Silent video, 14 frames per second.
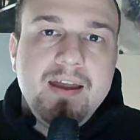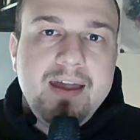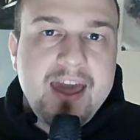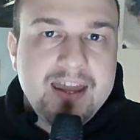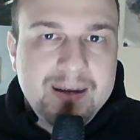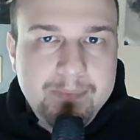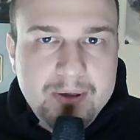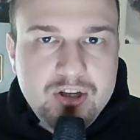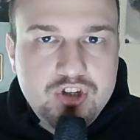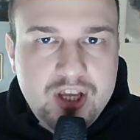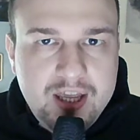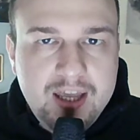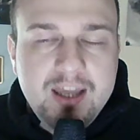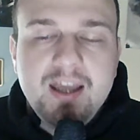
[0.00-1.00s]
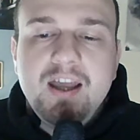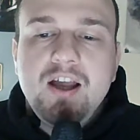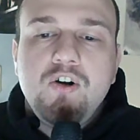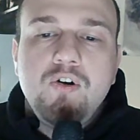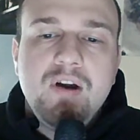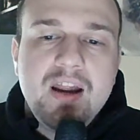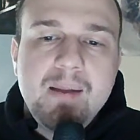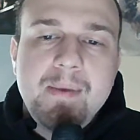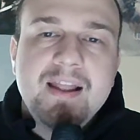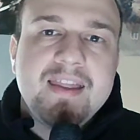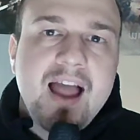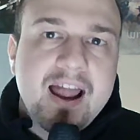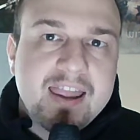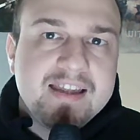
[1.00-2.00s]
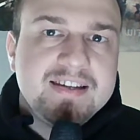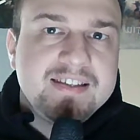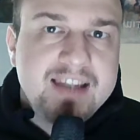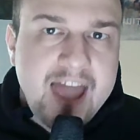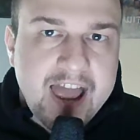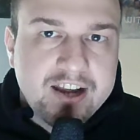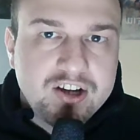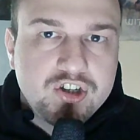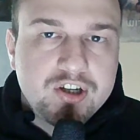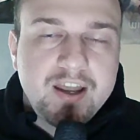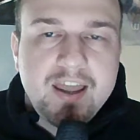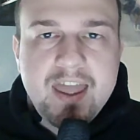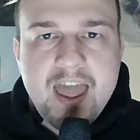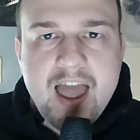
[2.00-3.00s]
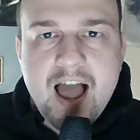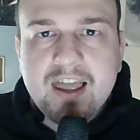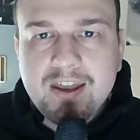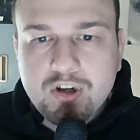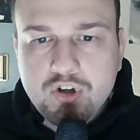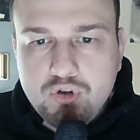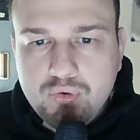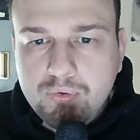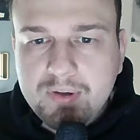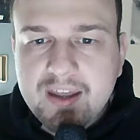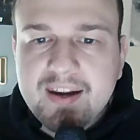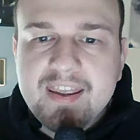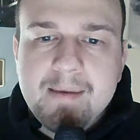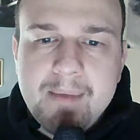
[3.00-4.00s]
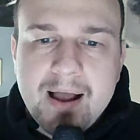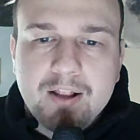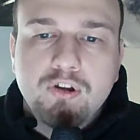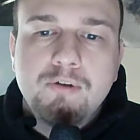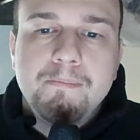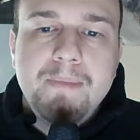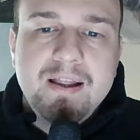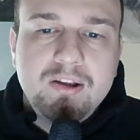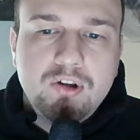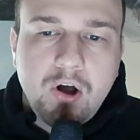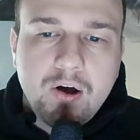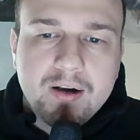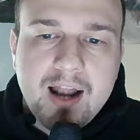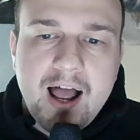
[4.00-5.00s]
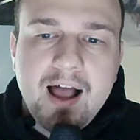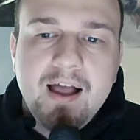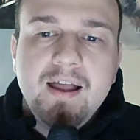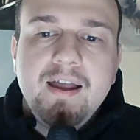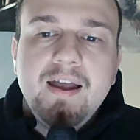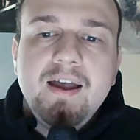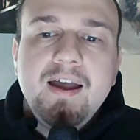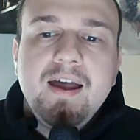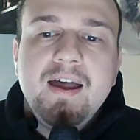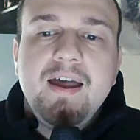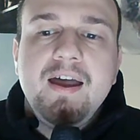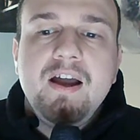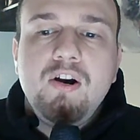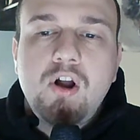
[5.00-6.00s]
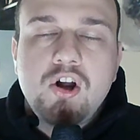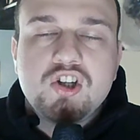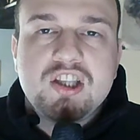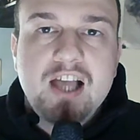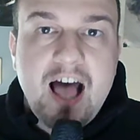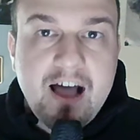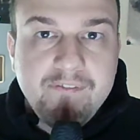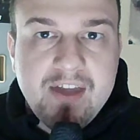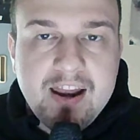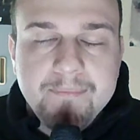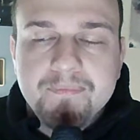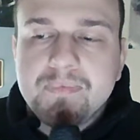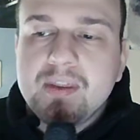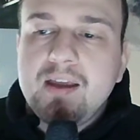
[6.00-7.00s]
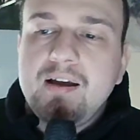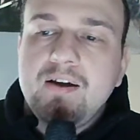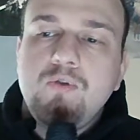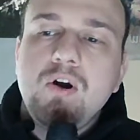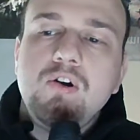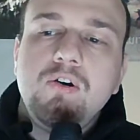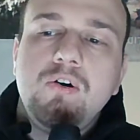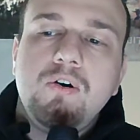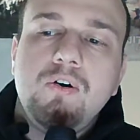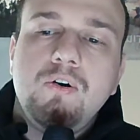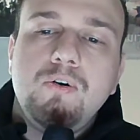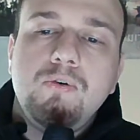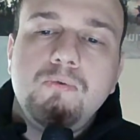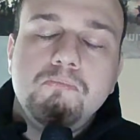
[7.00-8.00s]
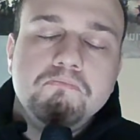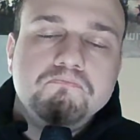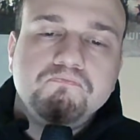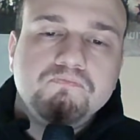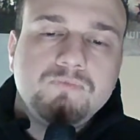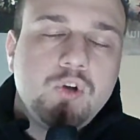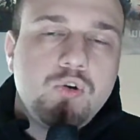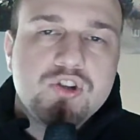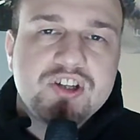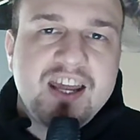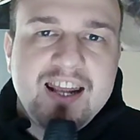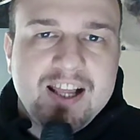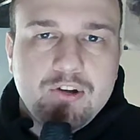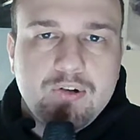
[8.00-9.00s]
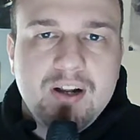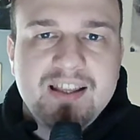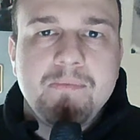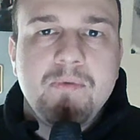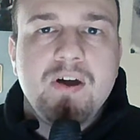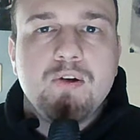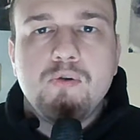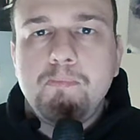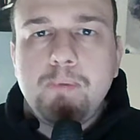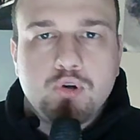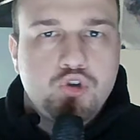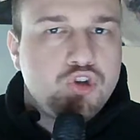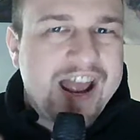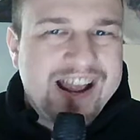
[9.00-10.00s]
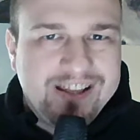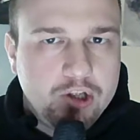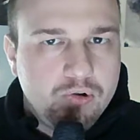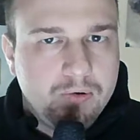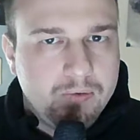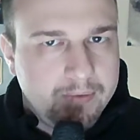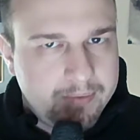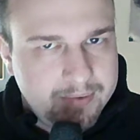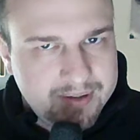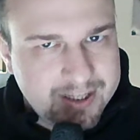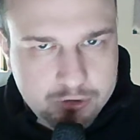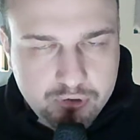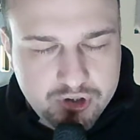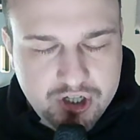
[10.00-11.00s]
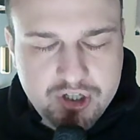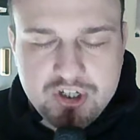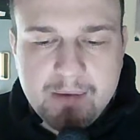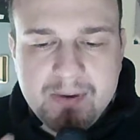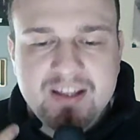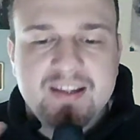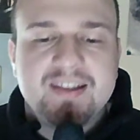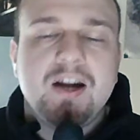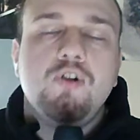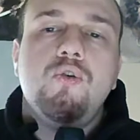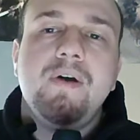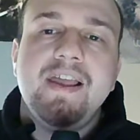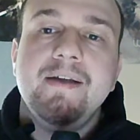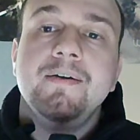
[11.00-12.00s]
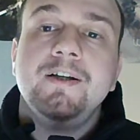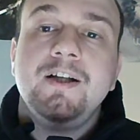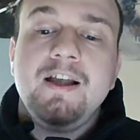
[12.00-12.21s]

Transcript: RPG con elementi anche slash e anche shooter chiamato Bettora eh, Lost Haven. Quando ho scaricato la demo ero un po' scettico, detto sinceramente tra noi.